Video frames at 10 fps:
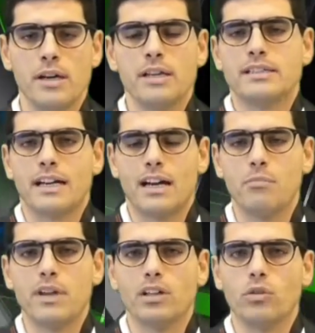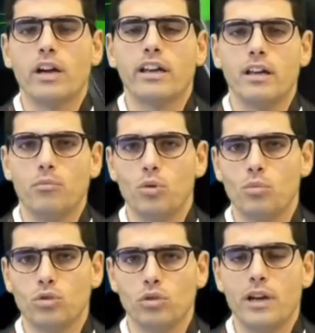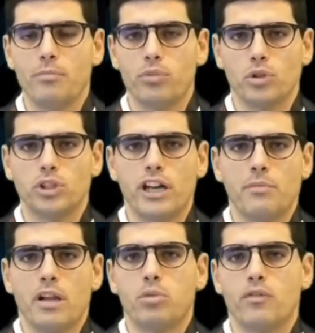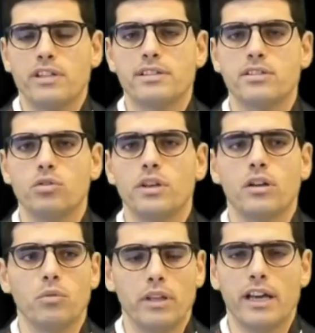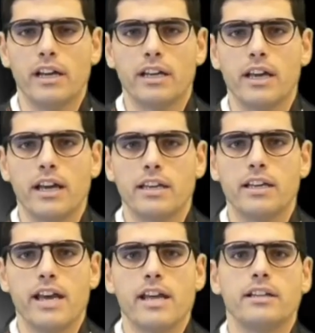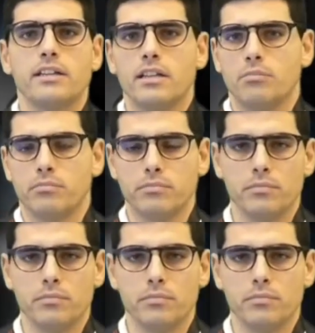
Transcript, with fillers: sta cambiando anche il mio modo di approcciarmi alla professione e quindi anche ai clienti